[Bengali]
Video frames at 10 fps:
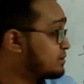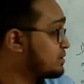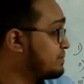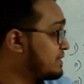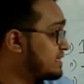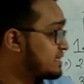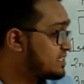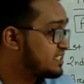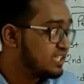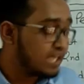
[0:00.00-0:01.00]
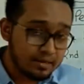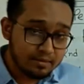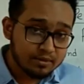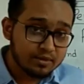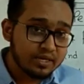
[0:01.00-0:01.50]
ব্যবহার করি মেয়েদের ক্ষেত্রে শি হার
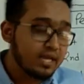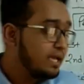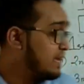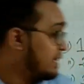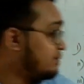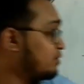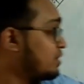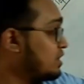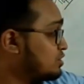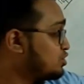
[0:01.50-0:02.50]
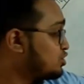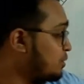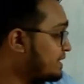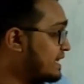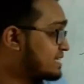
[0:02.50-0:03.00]
ব্যবহার করি এবং যদি
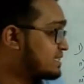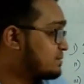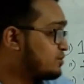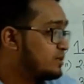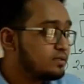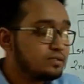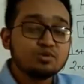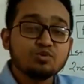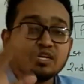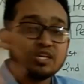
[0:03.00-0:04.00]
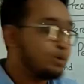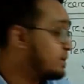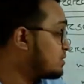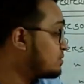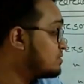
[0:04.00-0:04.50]
সবাইকে একসাথে বলি যেমন দুনিয়ার
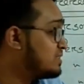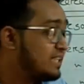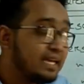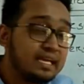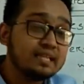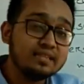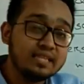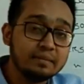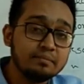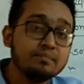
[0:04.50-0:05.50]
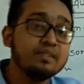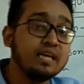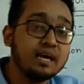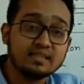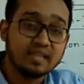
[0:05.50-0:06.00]
সবাই তখন দে দেম
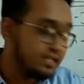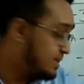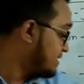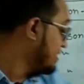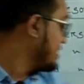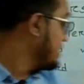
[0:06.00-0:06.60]
দেয়ার তাদের